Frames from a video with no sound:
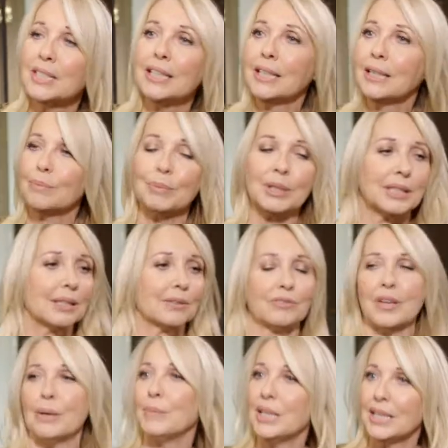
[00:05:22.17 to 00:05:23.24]
nicht mit der
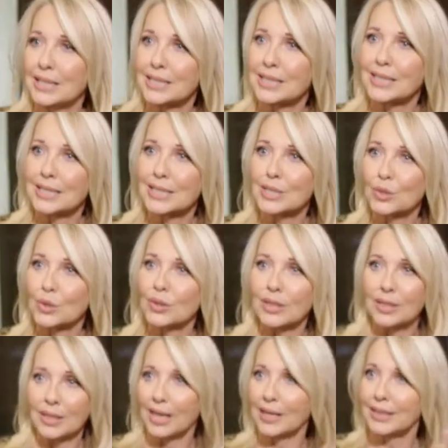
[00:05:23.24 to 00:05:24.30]
Family sitzt,
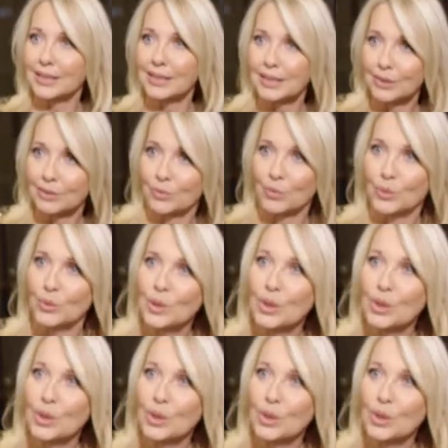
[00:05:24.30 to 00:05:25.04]
sondern mhm. halt irgendwo.